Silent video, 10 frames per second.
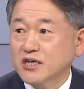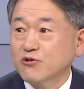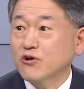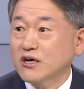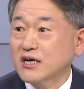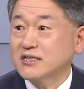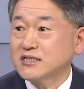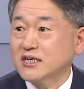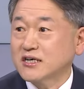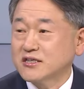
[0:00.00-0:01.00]
작용한 거
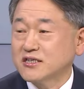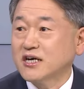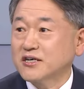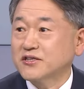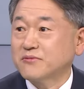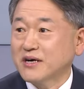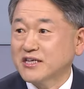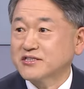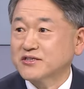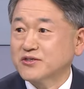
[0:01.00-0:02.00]
아니냐는 이야기들이
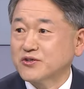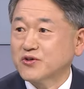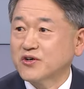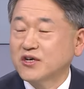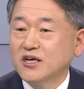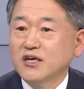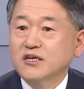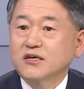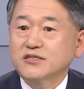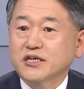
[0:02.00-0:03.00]
많았었거든요.
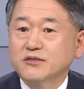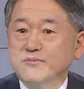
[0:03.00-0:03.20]
아, 사실